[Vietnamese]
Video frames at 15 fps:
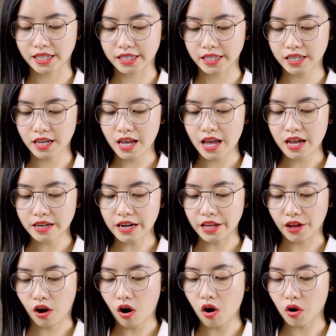ấy để
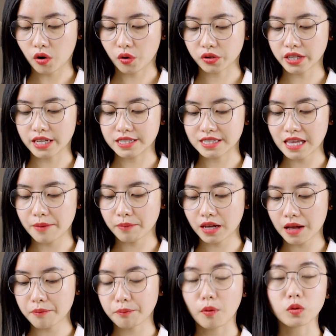họ có thể xem
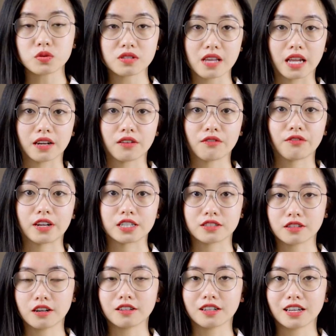các mẫu dệt và
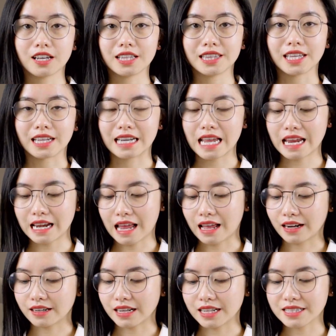sơn thì ở đây là
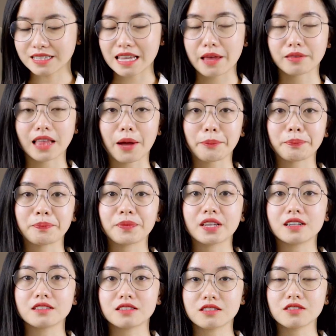đến xe thăm
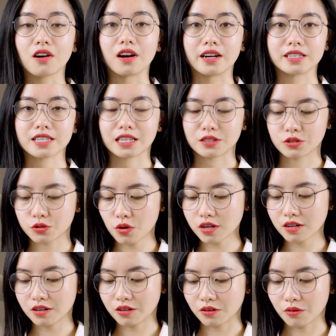xưởng sản
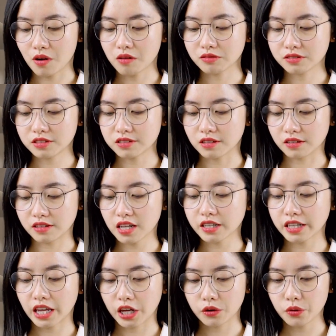xuất đúng không? Xưởng
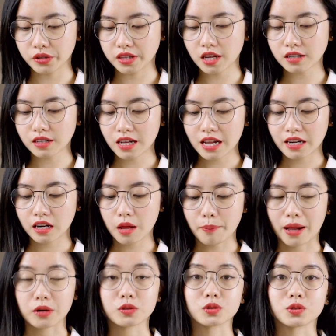thiết kế nội thất đáp
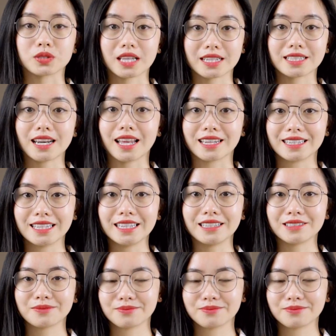án của chúng ta sẽ là đi.